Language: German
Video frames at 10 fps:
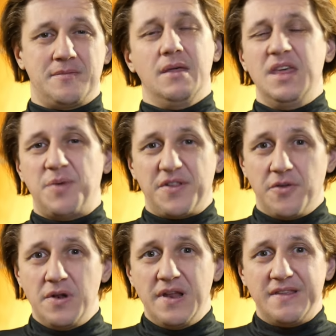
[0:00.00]
Ich
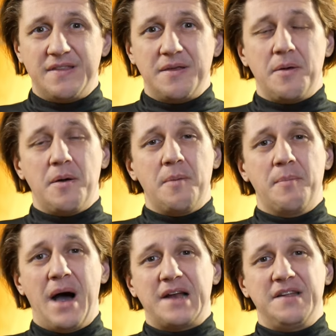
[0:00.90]
persönlich
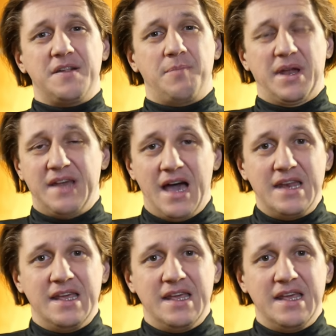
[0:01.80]
mag diese Parteien,